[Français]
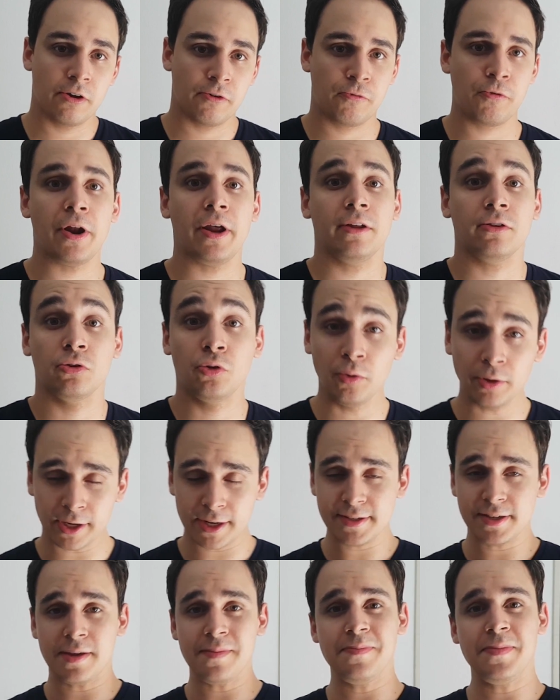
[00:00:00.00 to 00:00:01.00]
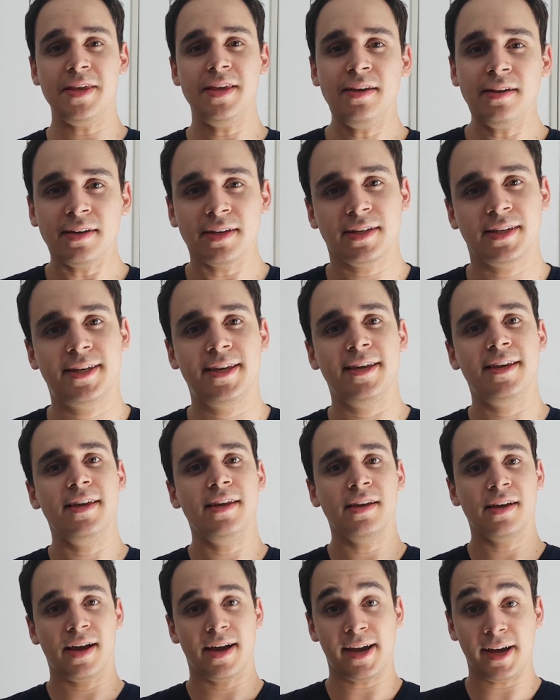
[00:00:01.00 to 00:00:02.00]
Voilà, donc les amis,
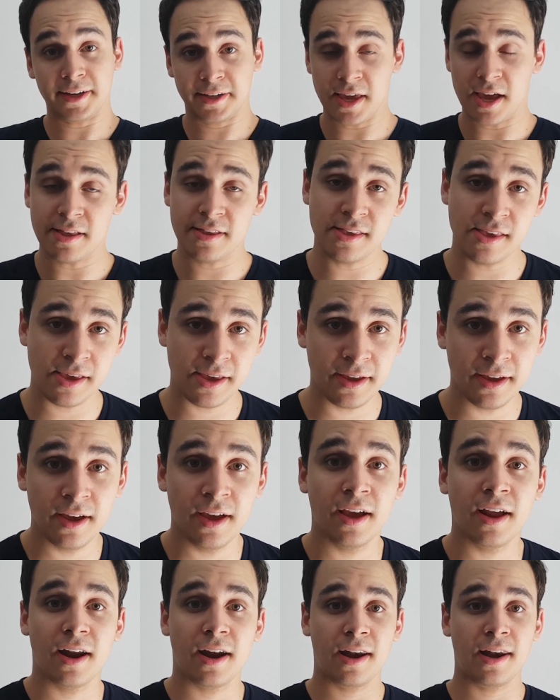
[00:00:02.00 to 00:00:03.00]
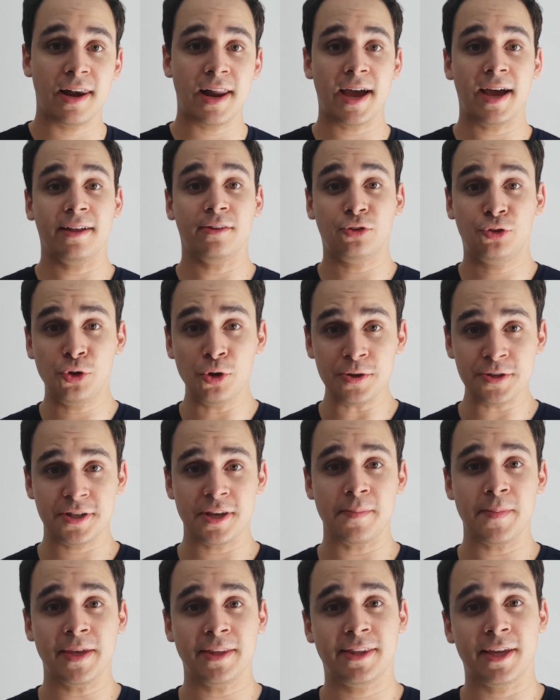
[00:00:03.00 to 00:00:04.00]
qui a gagné la
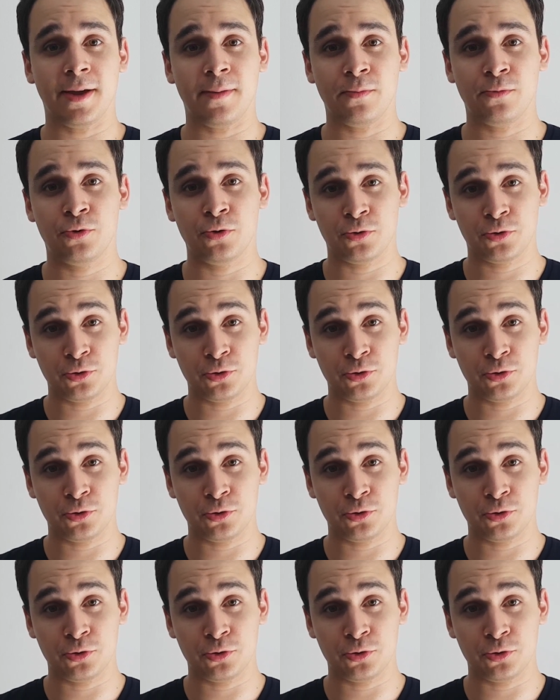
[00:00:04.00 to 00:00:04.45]
deuxième étape de